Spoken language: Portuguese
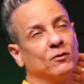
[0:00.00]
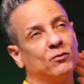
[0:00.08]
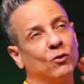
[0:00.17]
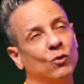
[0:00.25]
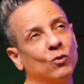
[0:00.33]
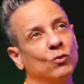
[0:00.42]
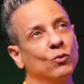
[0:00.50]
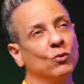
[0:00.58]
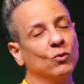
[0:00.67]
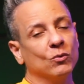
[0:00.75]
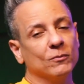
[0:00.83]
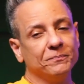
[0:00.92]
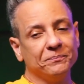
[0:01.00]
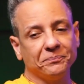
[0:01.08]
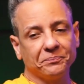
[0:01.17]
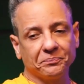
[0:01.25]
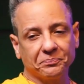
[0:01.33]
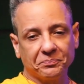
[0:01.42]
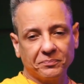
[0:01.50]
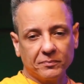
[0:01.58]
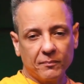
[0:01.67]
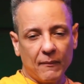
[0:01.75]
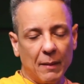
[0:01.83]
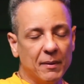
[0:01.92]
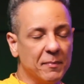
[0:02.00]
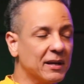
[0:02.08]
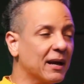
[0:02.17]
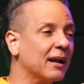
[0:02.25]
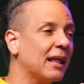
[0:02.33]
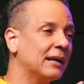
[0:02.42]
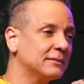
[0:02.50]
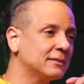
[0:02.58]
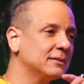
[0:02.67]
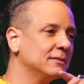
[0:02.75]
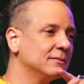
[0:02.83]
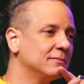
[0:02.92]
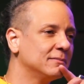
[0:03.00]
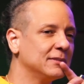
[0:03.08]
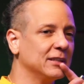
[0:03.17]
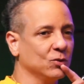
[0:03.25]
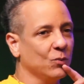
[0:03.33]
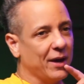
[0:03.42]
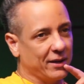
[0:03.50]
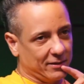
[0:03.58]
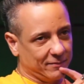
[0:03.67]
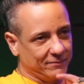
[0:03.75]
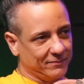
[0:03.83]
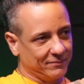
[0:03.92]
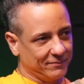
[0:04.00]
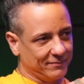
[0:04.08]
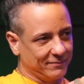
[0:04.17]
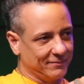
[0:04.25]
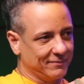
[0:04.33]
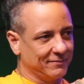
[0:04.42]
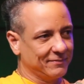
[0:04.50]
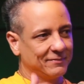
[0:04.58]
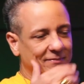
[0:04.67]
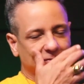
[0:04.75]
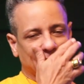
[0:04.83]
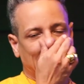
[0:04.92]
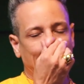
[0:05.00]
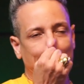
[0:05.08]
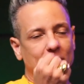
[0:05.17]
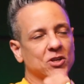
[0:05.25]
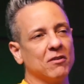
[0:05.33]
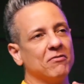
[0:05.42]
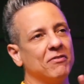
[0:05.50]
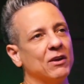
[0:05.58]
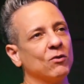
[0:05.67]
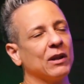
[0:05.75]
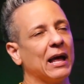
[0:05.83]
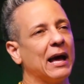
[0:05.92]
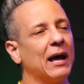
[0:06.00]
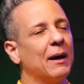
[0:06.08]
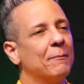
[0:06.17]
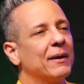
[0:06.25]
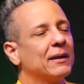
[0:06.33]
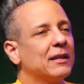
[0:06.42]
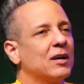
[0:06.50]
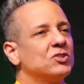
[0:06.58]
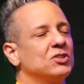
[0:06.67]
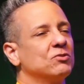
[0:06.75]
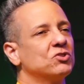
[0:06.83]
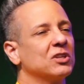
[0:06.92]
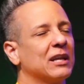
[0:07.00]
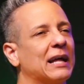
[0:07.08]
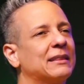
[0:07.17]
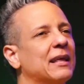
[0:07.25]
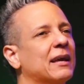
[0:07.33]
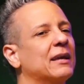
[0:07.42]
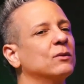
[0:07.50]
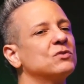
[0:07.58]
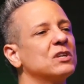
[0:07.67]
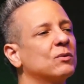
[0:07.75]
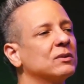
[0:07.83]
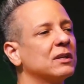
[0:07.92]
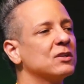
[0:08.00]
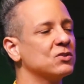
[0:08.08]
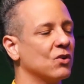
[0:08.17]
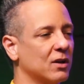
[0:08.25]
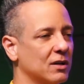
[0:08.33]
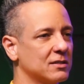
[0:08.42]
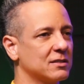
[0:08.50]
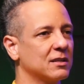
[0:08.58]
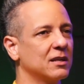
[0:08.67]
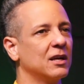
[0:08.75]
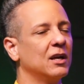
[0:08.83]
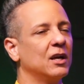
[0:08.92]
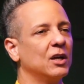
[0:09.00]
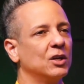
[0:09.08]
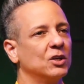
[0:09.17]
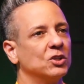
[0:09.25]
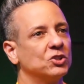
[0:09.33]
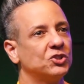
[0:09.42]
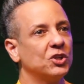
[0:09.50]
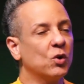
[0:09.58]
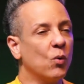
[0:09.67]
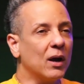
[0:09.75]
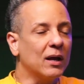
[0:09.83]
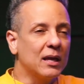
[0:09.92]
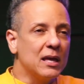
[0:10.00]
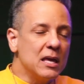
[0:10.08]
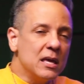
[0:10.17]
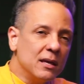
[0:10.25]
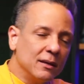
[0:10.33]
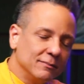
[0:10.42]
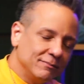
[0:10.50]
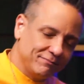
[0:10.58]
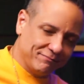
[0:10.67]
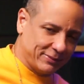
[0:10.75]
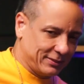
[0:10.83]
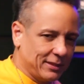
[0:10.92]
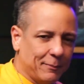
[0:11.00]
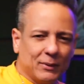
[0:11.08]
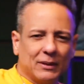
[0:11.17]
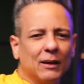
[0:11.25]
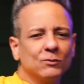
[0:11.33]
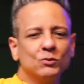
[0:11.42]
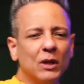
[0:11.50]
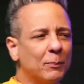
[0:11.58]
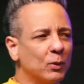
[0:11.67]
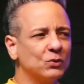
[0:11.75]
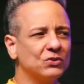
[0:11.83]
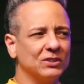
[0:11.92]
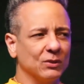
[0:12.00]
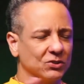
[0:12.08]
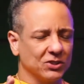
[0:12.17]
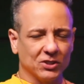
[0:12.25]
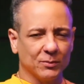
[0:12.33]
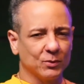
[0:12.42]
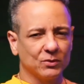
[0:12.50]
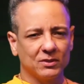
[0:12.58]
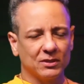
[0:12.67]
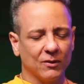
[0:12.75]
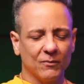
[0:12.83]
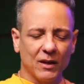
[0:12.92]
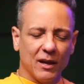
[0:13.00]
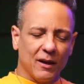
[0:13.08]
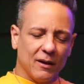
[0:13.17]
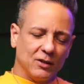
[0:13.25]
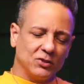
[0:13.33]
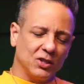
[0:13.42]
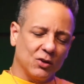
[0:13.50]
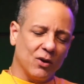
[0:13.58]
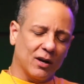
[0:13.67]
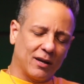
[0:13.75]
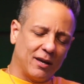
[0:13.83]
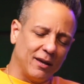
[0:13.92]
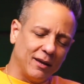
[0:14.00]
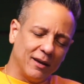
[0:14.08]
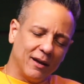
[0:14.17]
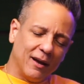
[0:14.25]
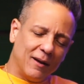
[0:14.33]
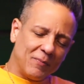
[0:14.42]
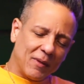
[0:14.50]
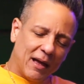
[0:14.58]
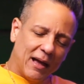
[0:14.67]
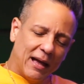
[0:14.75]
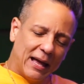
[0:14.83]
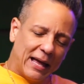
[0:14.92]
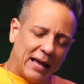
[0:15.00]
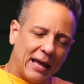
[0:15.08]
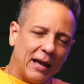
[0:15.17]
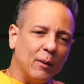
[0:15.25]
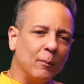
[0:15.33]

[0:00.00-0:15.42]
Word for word: voo uhum. primeira classe uhum. e não era. Ai. Aí já uhum. veio lá apertadinho de lá até aqui não sei quantas horas. Chegou aqui. Não, tudo é produção, gente. Produção. Uhum. Chegou aqui. é,